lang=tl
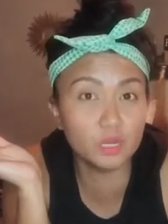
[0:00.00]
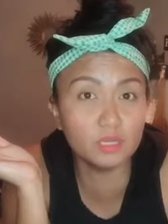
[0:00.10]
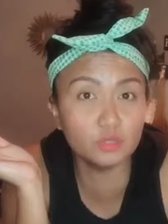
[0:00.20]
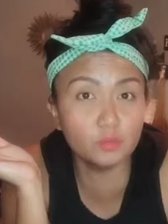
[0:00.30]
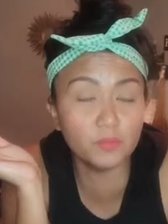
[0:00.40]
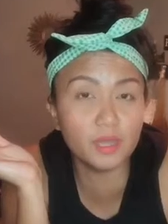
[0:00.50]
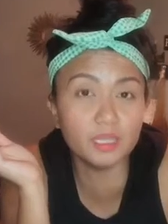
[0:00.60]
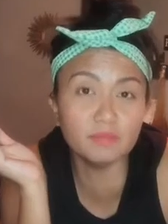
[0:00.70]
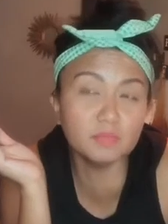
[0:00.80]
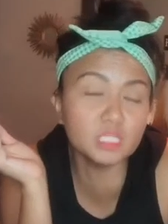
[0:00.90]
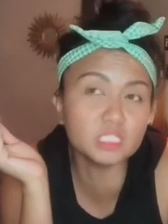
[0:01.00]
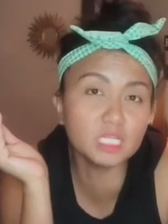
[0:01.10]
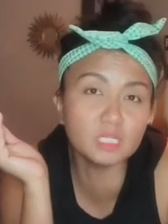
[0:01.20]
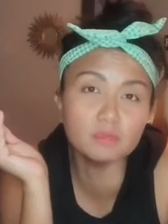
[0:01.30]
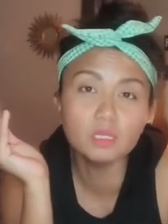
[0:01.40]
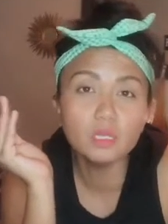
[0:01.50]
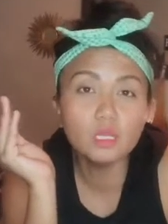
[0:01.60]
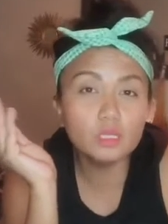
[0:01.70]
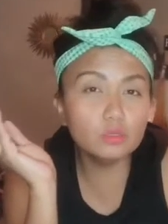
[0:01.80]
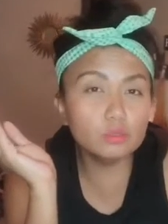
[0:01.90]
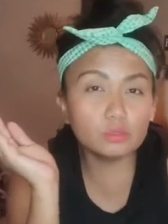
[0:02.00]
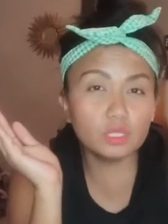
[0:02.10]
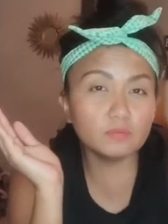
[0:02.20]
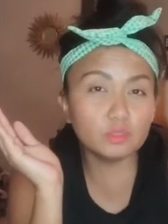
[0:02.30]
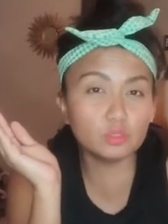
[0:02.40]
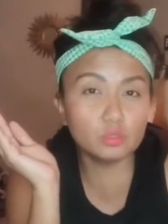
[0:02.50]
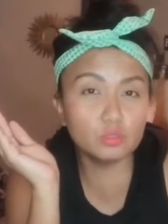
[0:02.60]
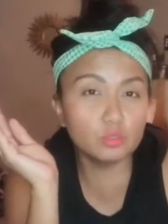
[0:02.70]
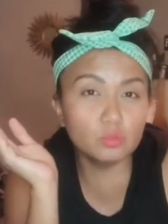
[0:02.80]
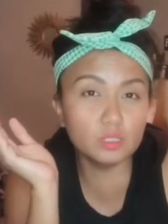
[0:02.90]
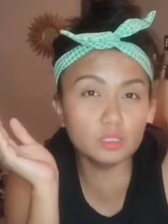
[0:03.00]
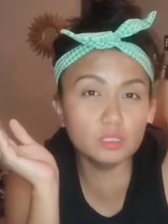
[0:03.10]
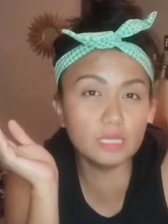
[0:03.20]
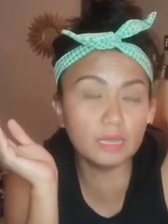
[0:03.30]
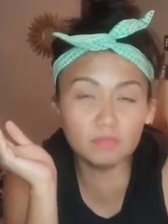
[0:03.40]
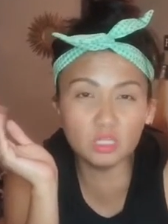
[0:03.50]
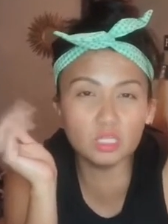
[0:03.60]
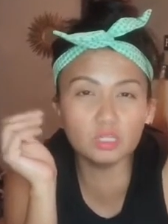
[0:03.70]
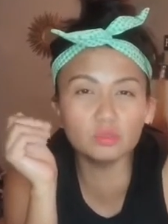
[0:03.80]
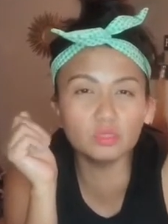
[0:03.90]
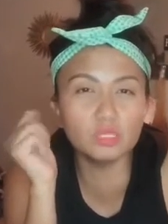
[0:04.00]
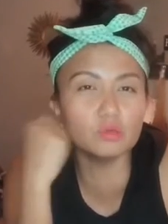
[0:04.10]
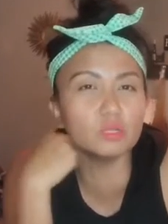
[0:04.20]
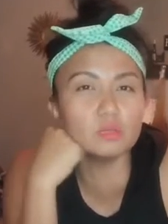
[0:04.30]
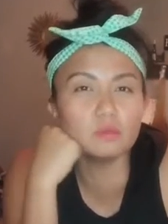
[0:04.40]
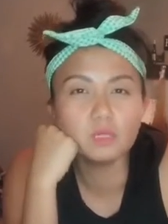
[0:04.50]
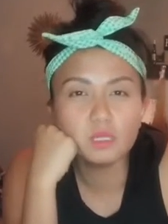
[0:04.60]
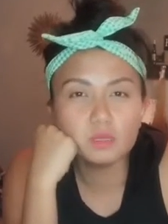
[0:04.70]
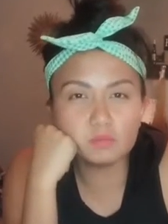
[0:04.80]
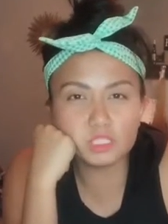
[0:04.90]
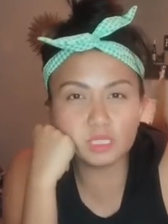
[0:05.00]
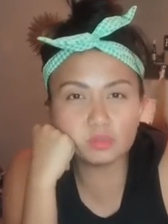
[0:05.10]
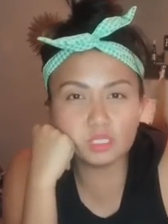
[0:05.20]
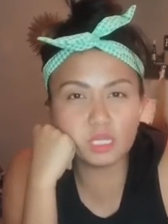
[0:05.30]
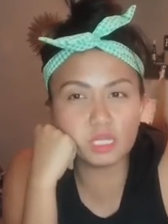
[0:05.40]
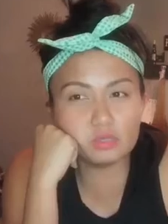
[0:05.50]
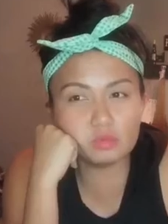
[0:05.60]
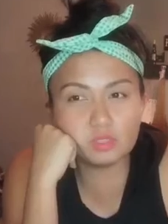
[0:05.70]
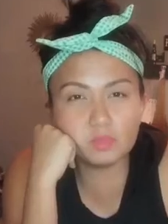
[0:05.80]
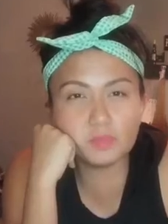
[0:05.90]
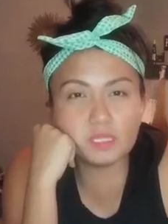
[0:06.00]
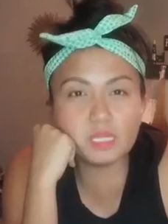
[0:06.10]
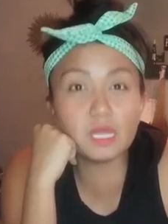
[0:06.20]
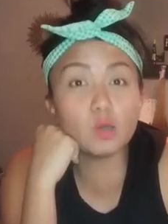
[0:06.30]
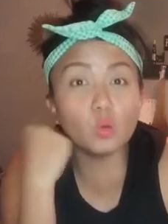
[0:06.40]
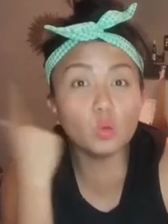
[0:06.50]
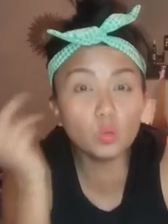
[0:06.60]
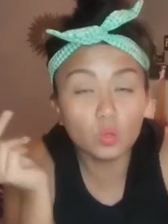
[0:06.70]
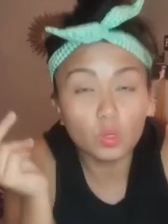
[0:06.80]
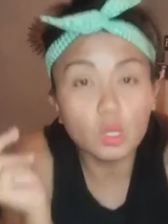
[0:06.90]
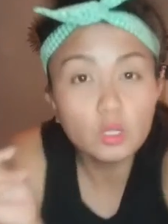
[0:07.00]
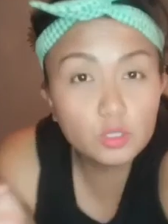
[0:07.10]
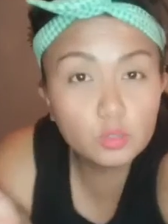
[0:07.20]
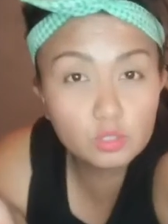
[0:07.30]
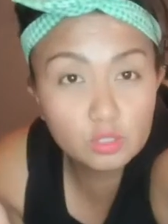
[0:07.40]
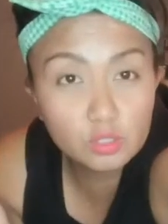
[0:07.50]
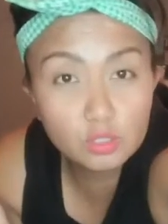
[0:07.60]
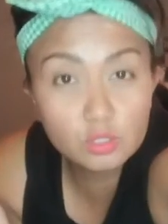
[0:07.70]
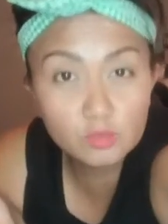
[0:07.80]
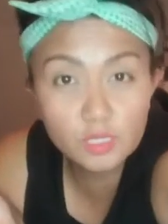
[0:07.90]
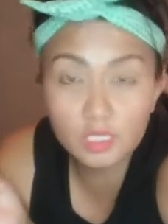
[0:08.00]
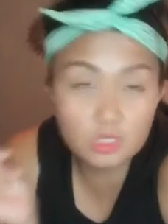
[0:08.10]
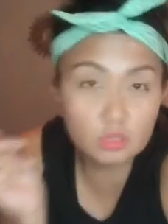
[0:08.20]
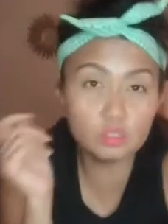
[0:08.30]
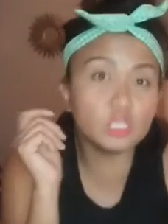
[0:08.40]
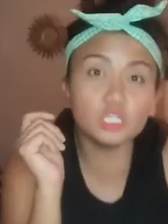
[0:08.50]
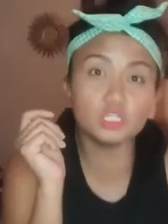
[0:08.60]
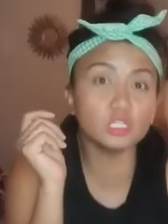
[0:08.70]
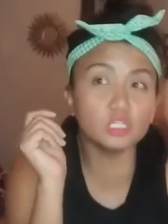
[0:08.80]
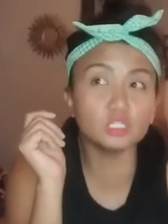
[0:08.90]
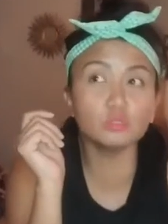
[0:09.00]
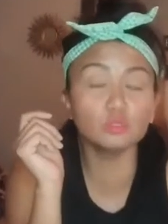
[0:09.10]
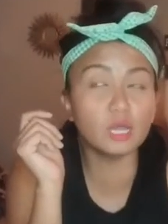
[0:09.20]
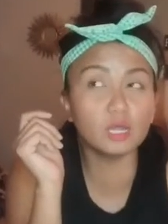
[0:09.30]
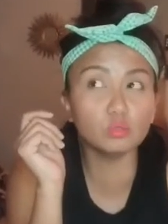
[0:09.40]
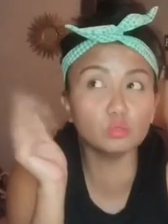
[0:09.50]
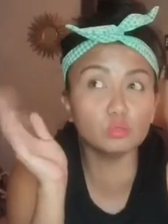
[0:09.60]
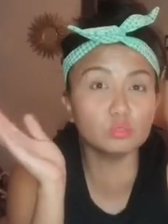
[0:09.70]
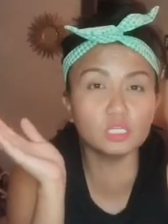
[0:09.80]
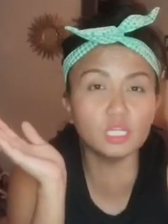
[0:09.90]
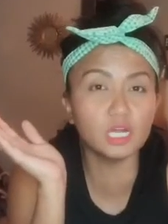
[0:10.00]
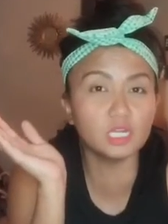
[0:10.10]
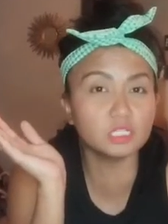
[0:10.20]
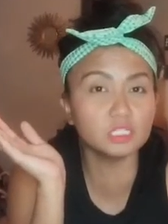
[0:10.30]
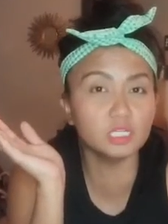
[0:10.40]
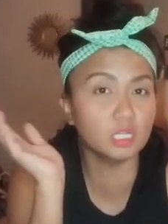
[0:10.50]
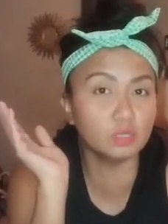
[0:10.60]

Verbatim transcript: Kaya minsan, yung thrift store Goodwill namin dito, hindi ko rin masyadong inaano. Depende lang kung yung, yung dress or t-shirt is 2 uh, to $3, then I go there.